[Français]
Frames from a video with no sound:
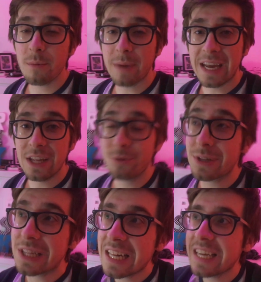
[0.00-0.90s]
ben
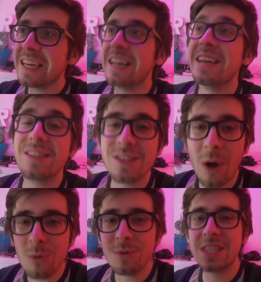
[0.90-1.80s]
toutes les, les,
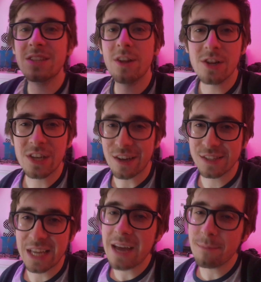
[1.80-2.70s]
ondes qui donnent le
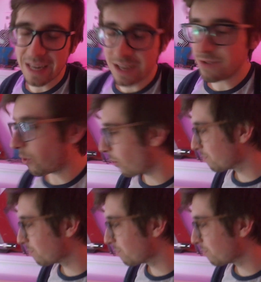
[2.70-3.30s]
cancer, ben ils vont